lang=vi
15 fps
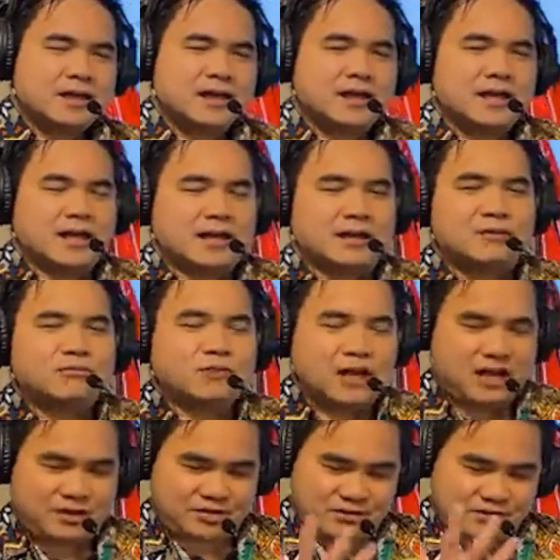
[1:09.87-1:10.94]
là nó
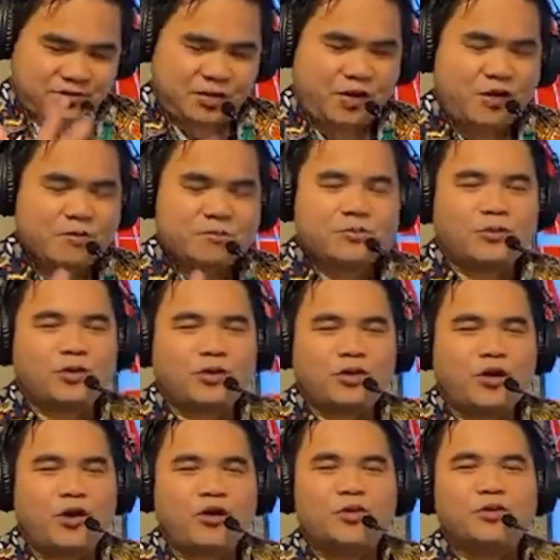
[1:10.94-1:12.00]
là nó có một
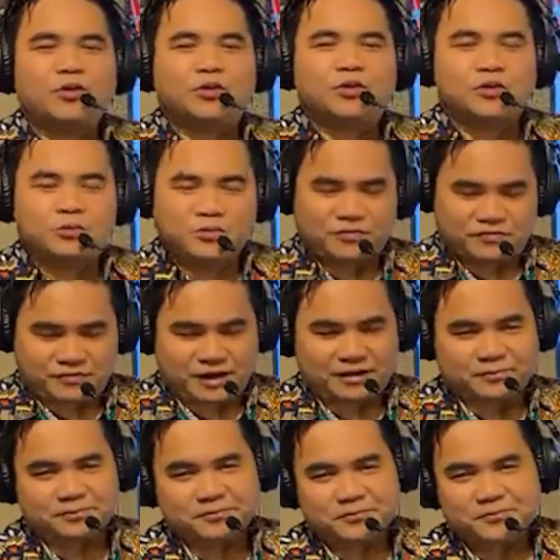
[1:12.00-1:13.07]
lỗi của tôi một phần